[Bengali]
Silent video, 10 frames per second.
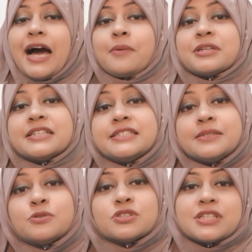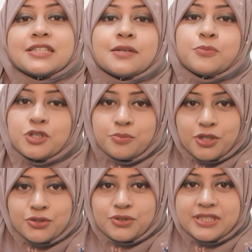আমাদের জীবনযাত্রা
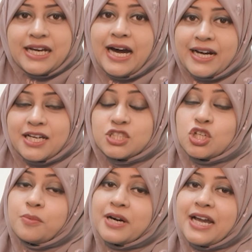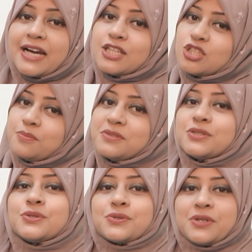পরিবর্তনটা আনা সবার আগে
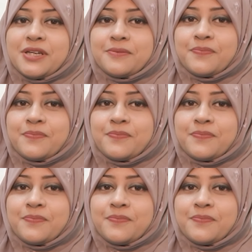সবচেয়ে জরুরি